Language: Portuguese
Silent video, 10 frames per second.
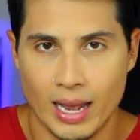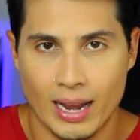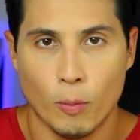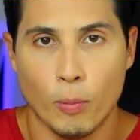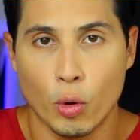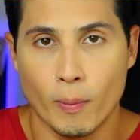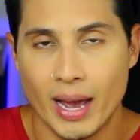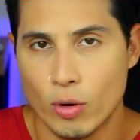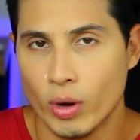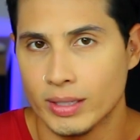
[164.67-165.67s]
ela é um pouco
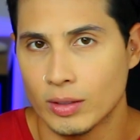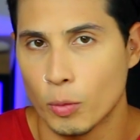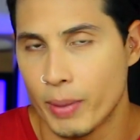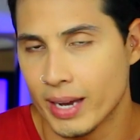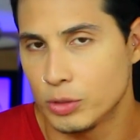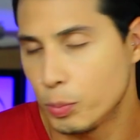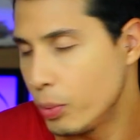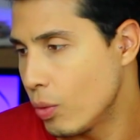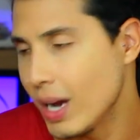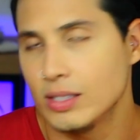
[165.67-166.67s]
maior, então pega,
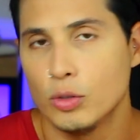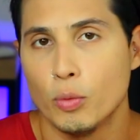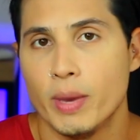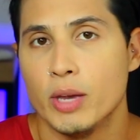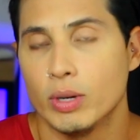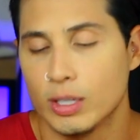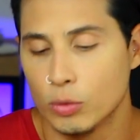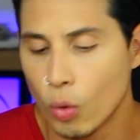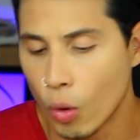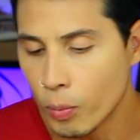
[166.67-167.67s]
tipo, quase no meio aqui
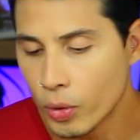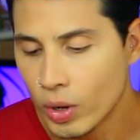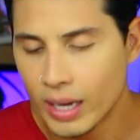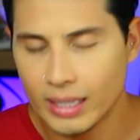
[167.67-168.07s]
do ombro.